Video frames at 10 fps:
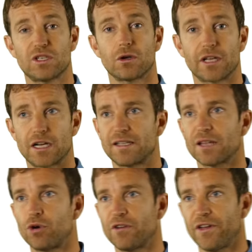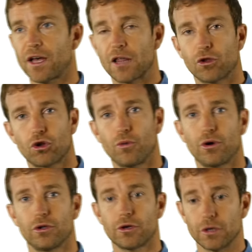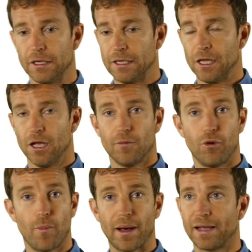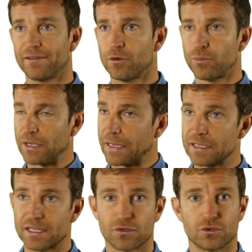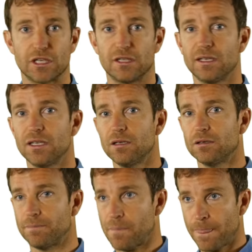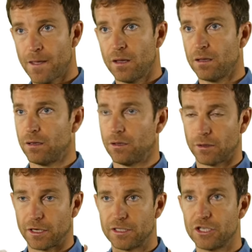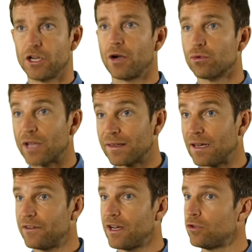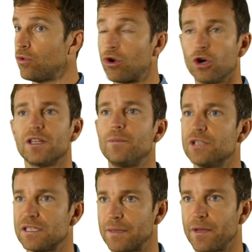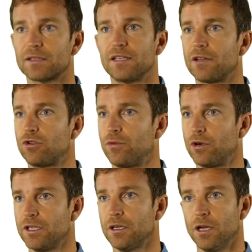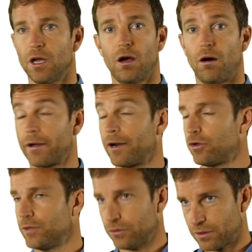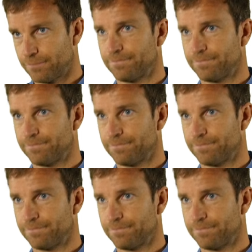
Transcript: Sur legalstar.fr, un entrepreneur peut par exemple créer sa société, euh, euh, rédiger un contrat de travail ou encore déposer sa marque directement en ligne en quelques minutes.